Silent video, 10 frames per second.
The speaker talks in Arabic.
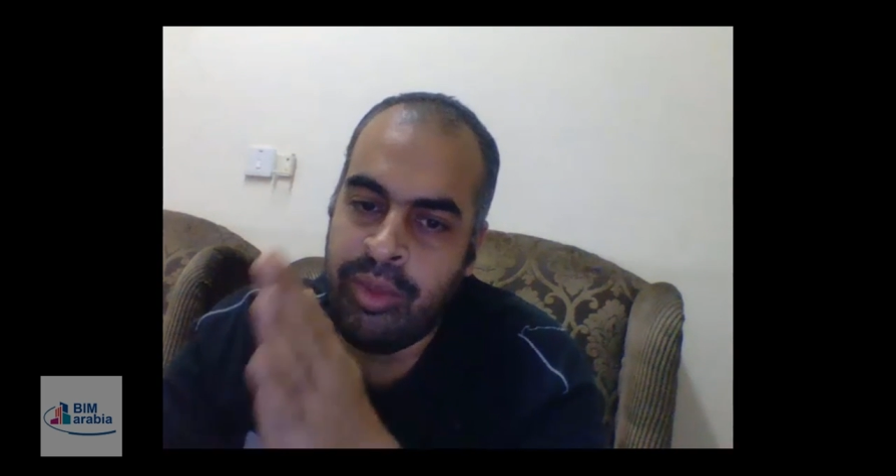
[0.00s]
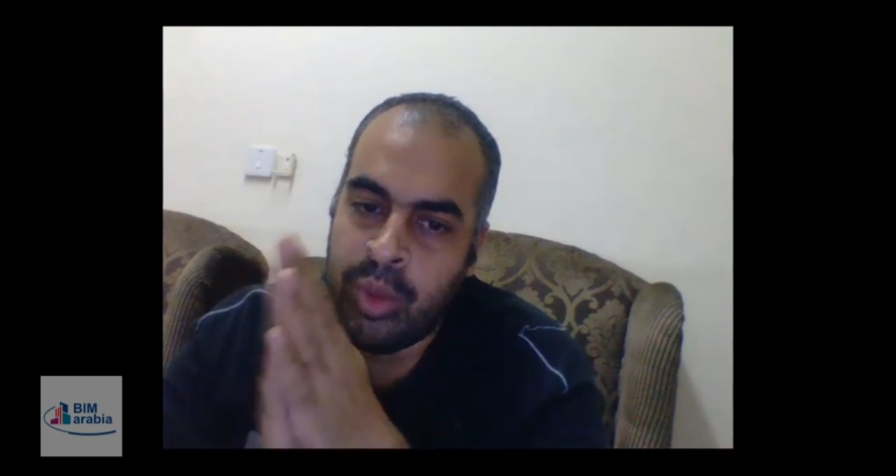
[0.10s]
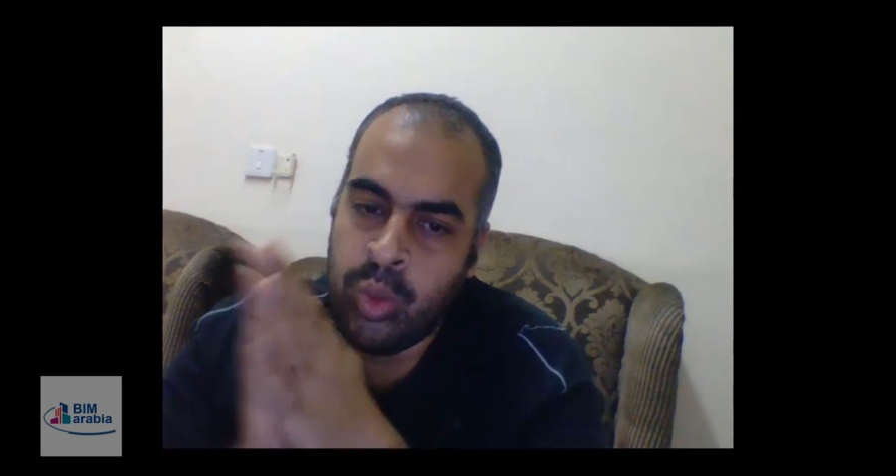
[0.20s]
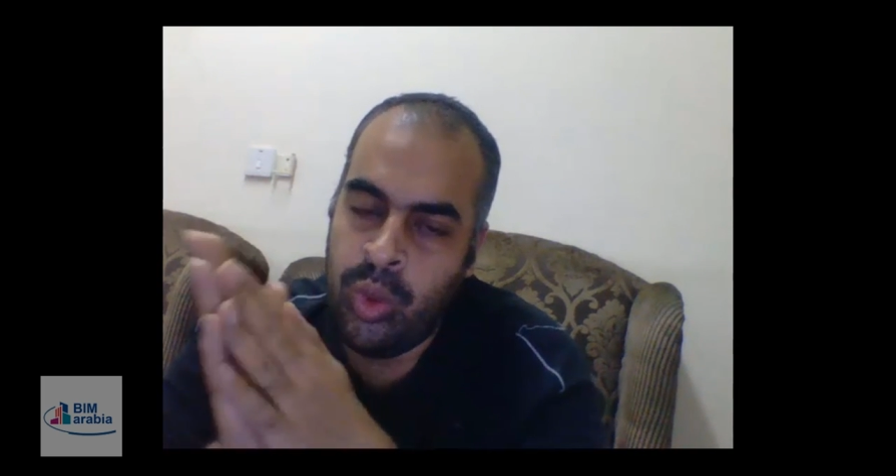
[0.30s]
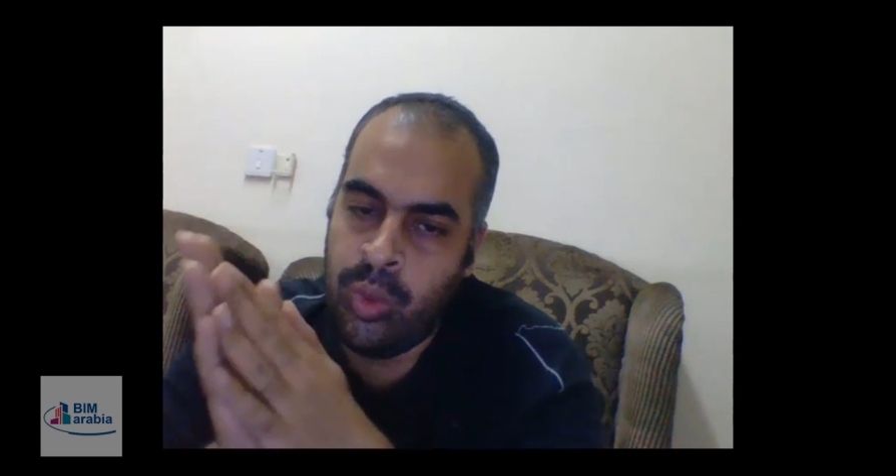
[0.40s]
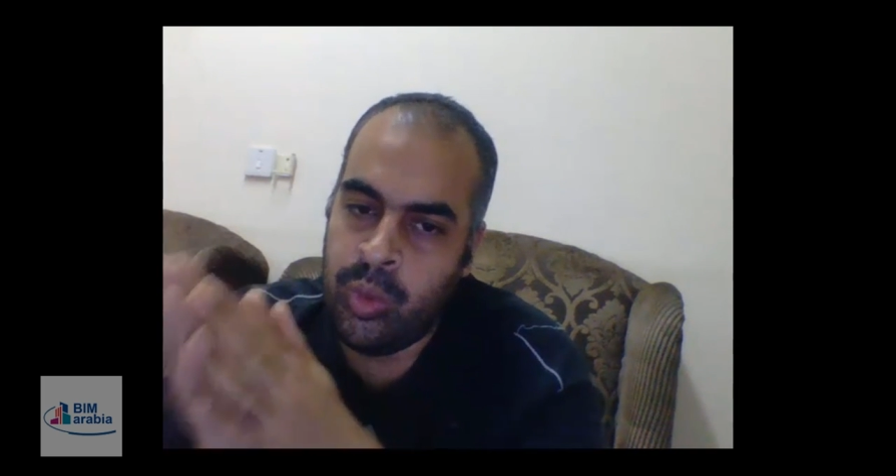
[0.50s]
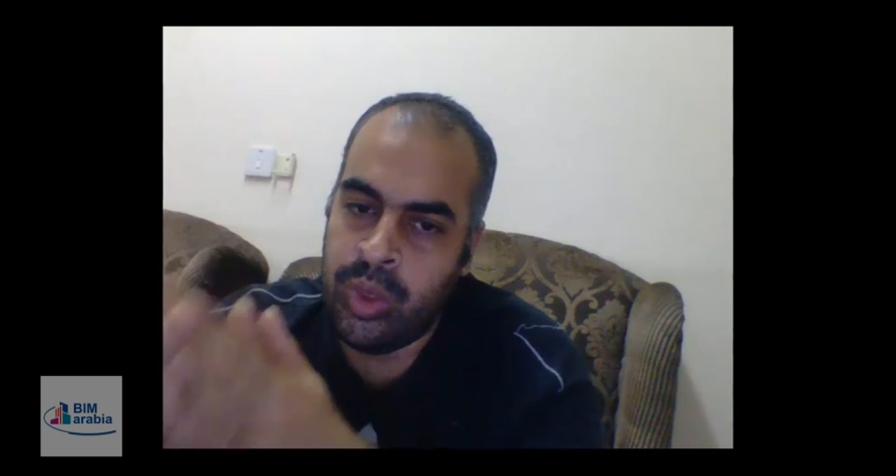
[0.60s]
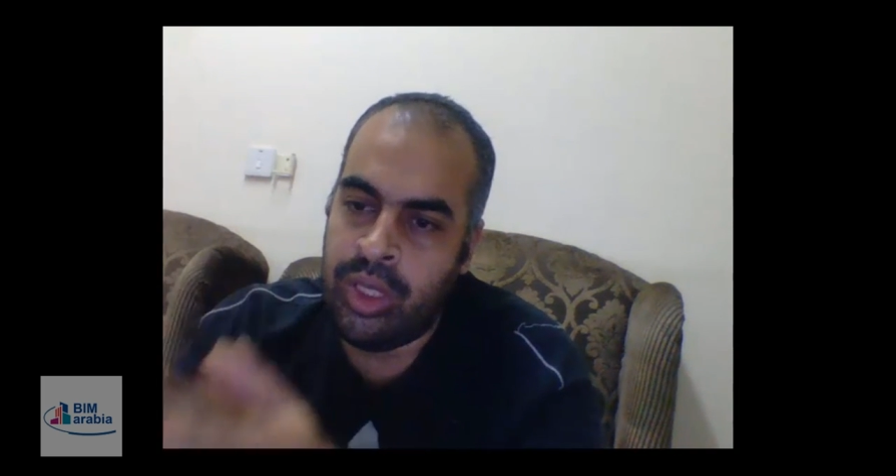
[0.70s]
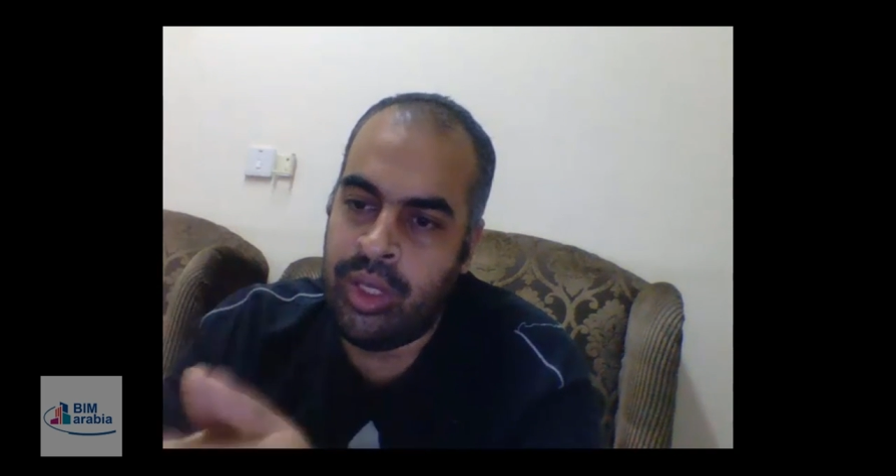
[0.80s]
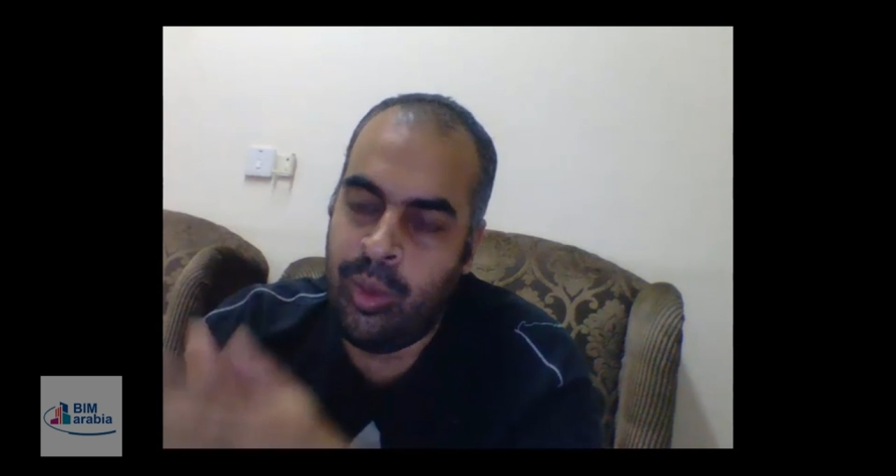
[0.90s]
في مشروع
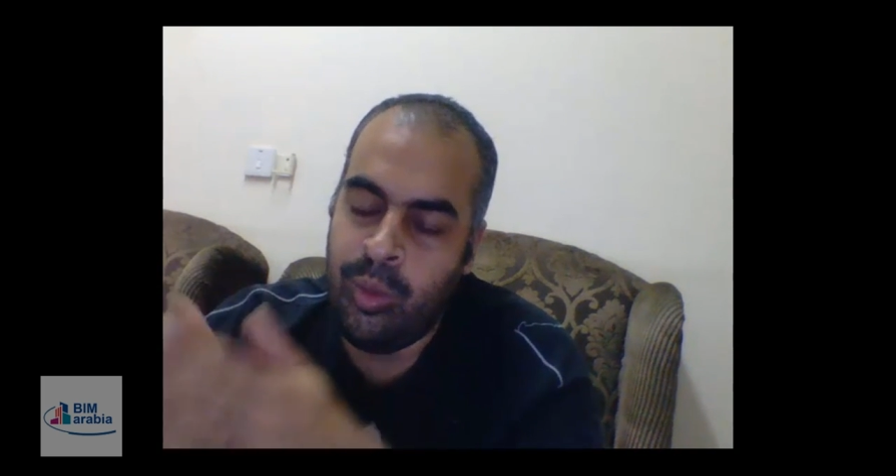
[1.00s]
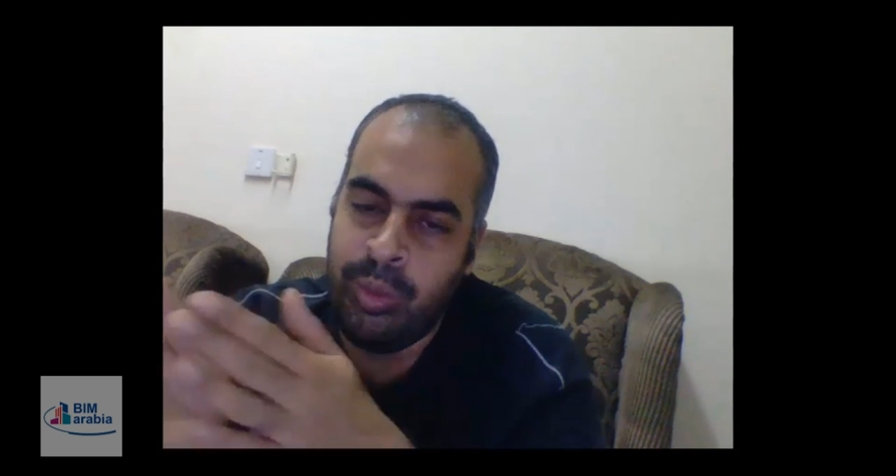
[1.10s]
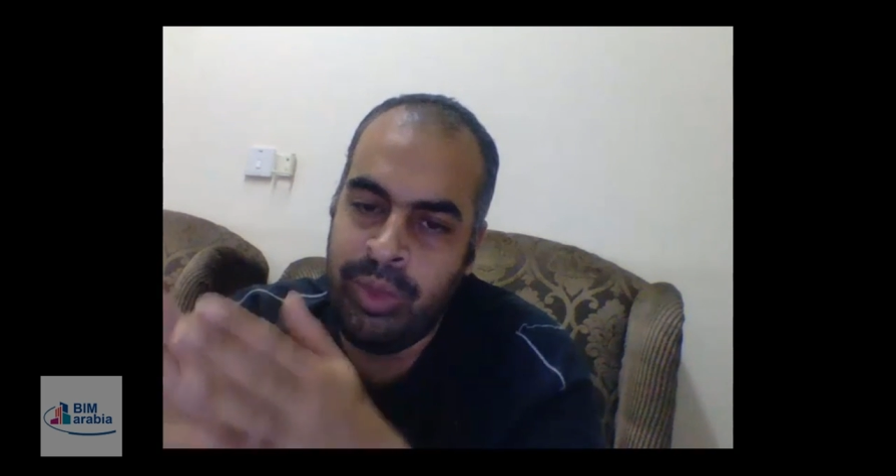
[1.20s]
ويطلعوه